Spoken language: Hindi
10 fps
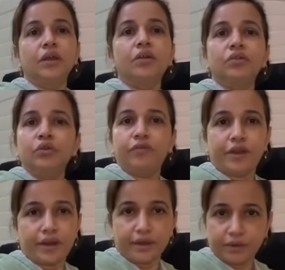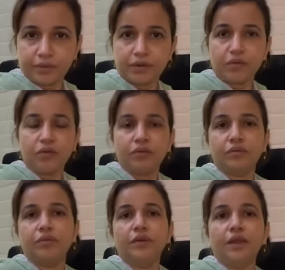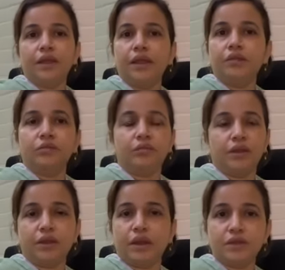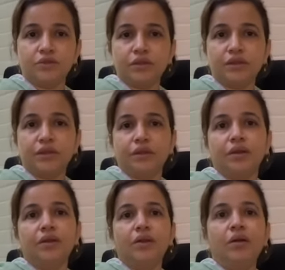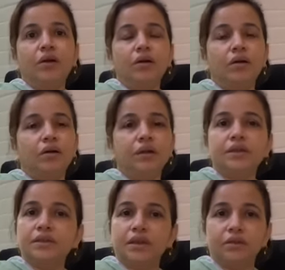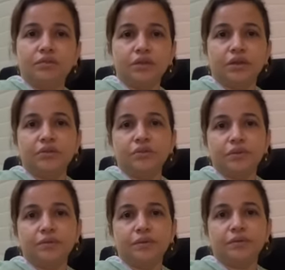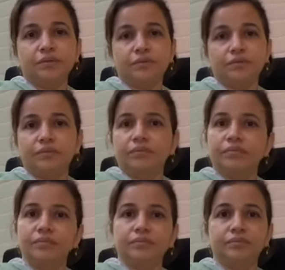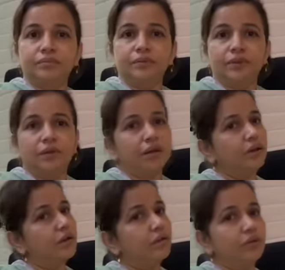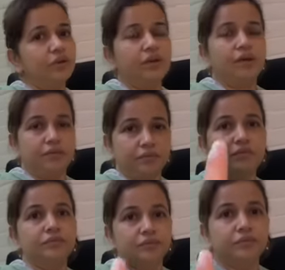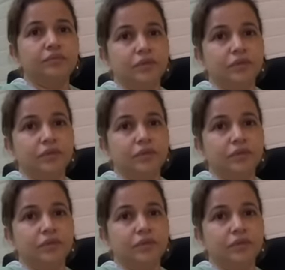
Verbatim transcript: डिश दो फ्राई आइटम रख लो हाँ एक एक राइस हो जाते हैं हाँ और एक सालन हो जाएगा कोई सही है और मीठा फिर पाँच हाँ। मतलब आपकी पाँच डिशे हो गई